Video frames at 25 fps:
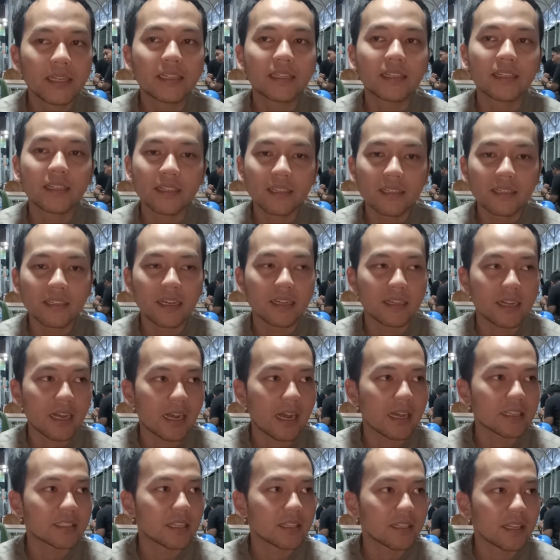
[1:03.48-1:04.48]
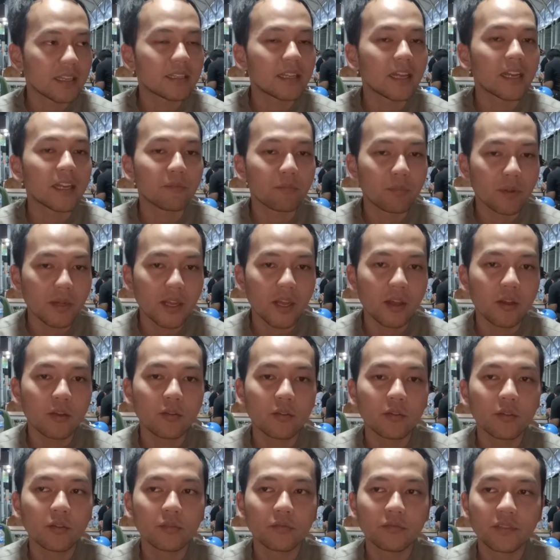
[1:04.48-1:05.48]
ide dan gagasannya dari beliau
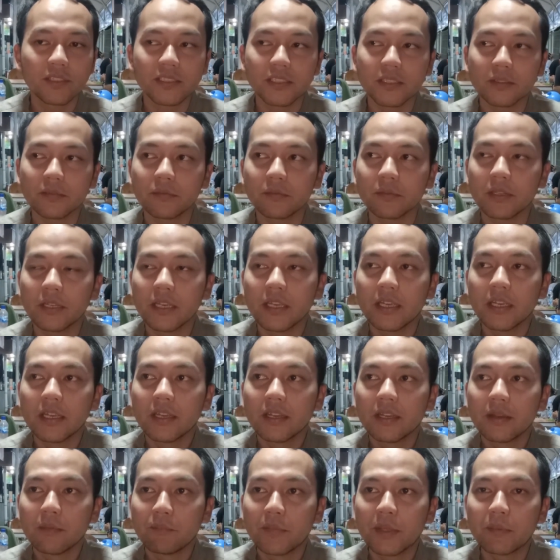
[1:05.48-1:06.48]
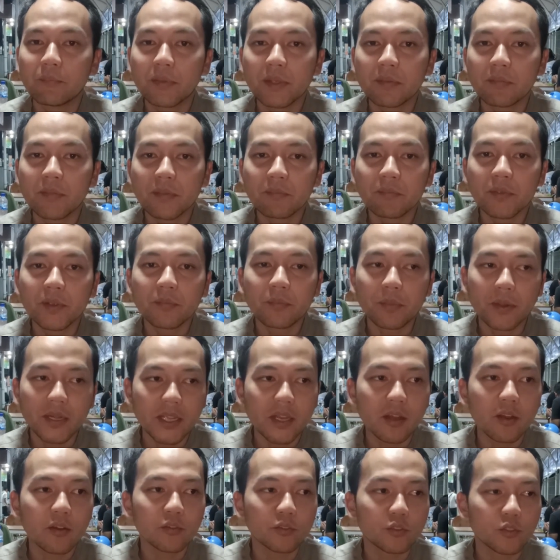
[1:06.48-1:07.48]
di sini. Mimpi-mimpi
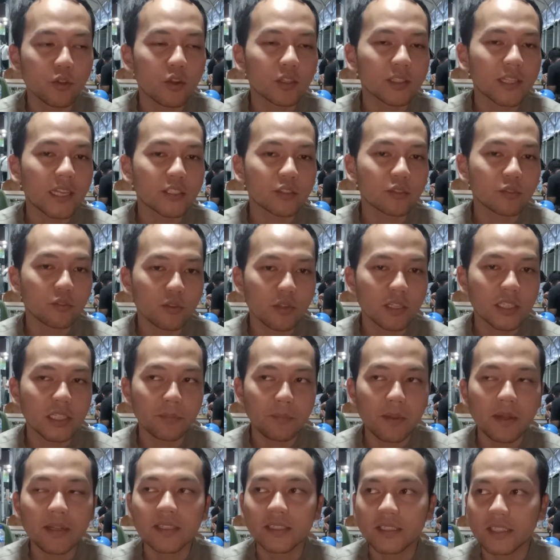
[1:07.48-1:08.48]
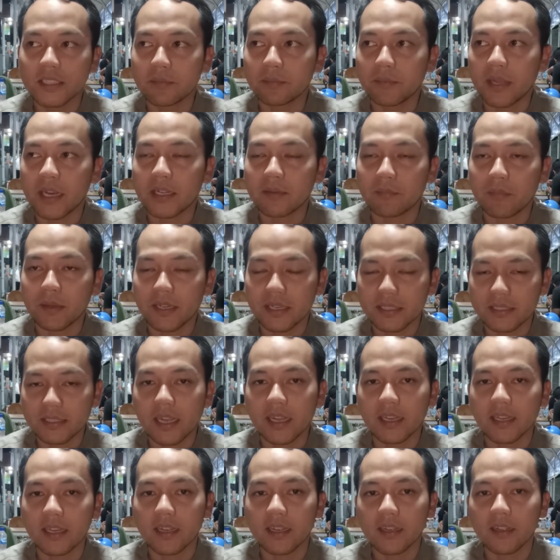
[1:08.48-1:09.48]
beliau untuk kota Solo ke depan diberikan kepada
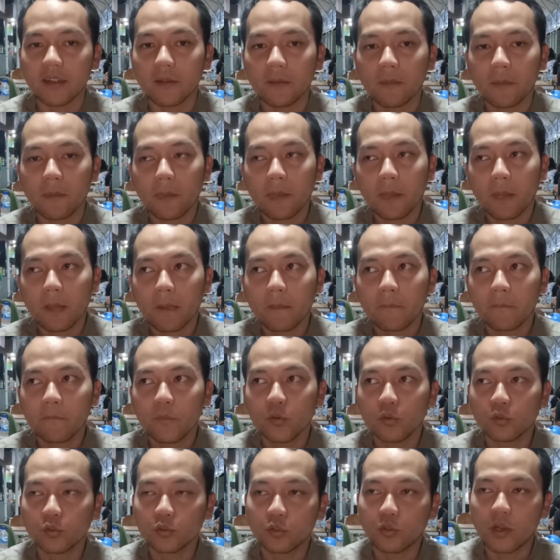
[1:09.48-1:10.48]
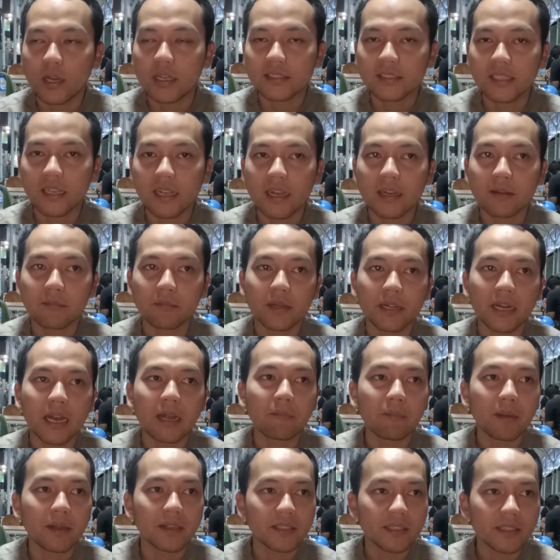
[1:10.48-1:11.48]
saya. Untuk ajakan
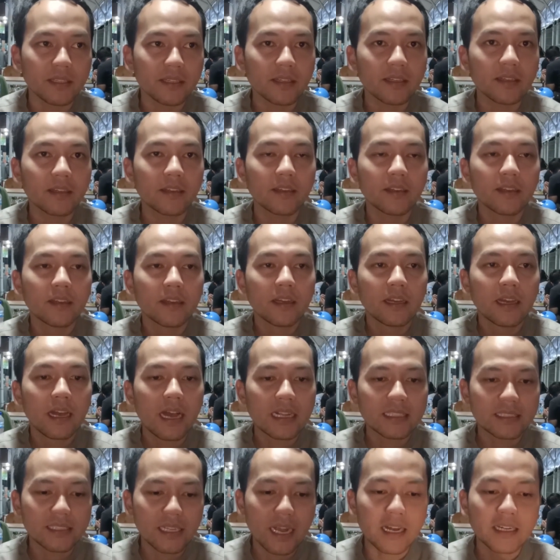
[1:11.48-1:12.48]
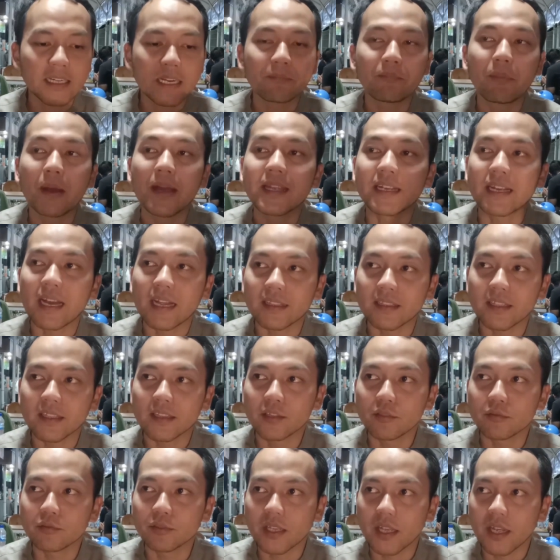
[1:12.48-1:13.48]
berkampanye, ajakan kebaikan
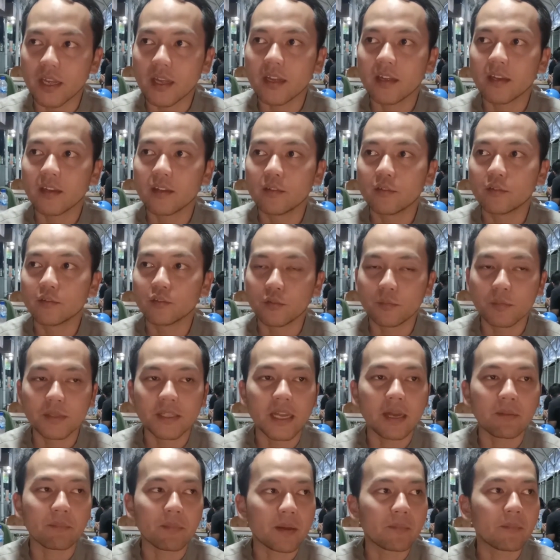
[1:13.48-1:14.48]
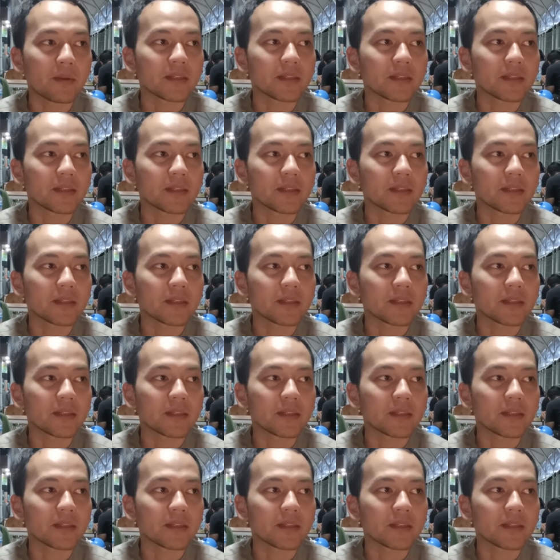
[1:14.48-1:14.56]
tentunya menyapa